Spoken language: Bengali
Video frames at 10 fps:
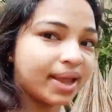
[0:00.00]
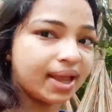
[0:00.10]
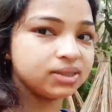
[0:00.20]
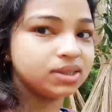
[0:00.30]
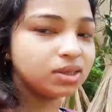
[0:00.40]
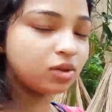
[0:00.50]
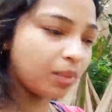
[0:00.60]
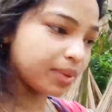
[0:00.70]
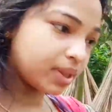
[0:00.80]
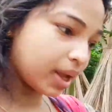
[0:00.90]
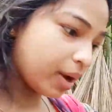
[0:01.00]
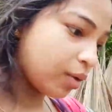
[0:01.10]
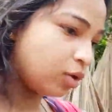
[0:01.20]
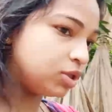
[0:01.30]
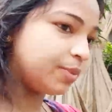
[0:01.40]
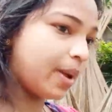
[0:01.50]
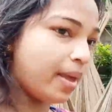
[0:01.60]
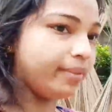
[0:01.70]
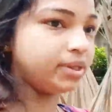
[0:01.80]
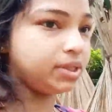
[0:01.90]
থেকে এসেছি তবের থেকে রোজই প্রায়
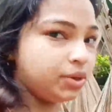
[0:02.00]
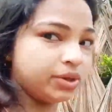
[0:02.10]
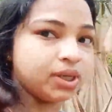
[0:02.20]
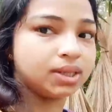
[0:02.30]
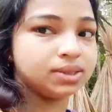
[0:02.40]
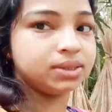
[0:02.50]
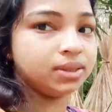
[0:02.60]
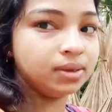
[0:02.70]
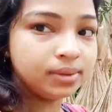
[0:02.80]
বৃষ্টি হয়ে যাচ্ছে